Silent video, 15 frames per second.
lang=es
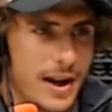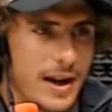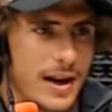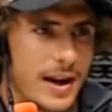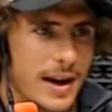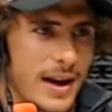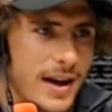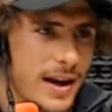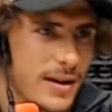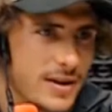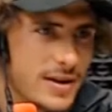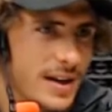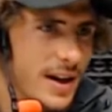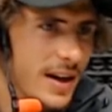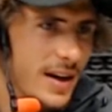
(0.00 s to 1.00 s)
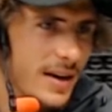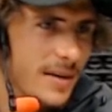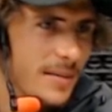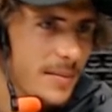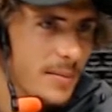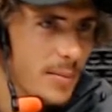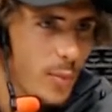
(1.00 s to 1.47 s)
ahí. O
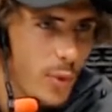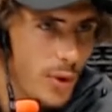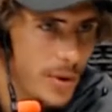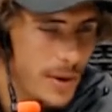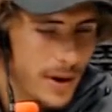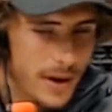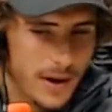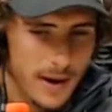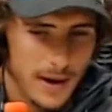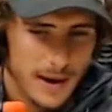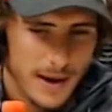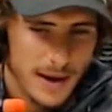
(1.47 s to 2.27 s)
sea, muy bien.